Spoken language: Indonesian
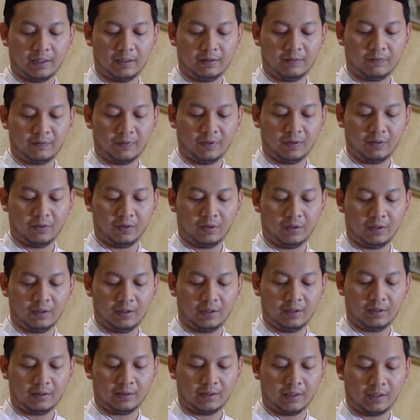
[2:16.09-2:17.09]
an
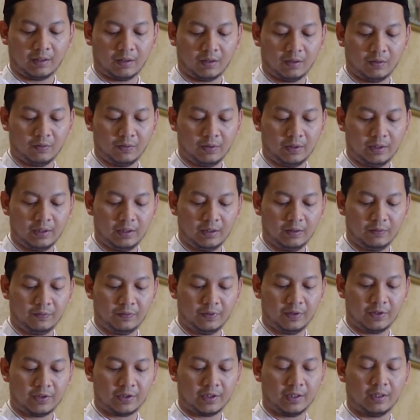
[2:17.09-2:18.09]
fadhaili tarawihi
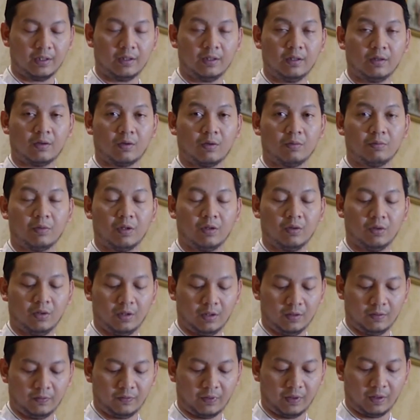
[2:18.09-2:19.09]
fi syahri
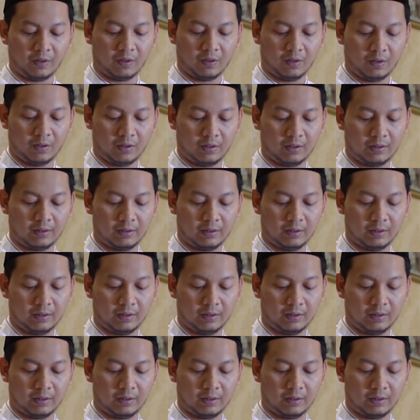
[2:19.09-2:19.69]
Ramadan faqal